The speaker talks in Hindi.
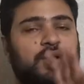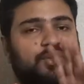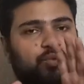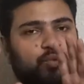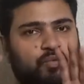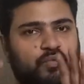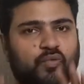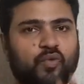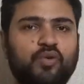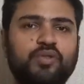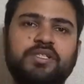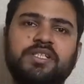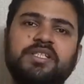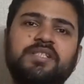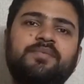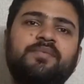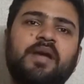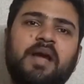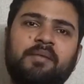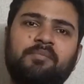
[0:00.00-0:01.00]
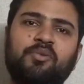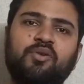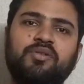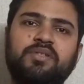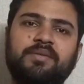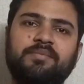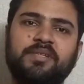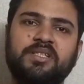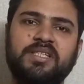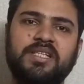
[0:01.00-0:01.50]
तो वो चीज़ भी आपको
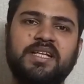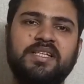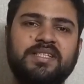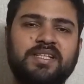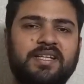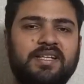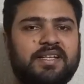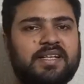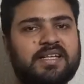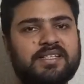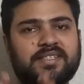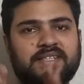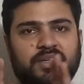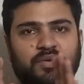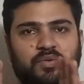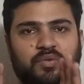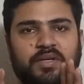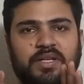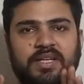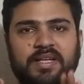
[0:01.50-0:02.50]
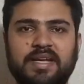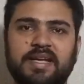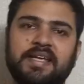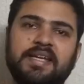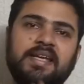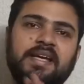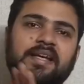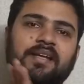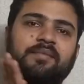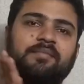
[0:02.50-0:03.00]
समझ कर चलनी है ज़रूरी
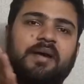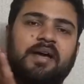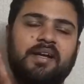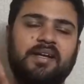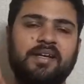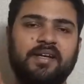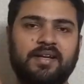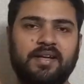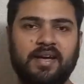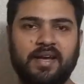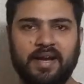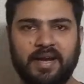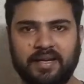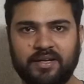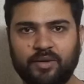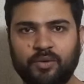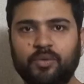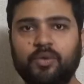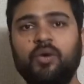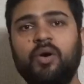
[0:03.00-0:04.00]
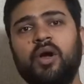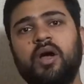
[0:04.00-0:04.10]
नहीं है कि मार्केट करेक्ट हो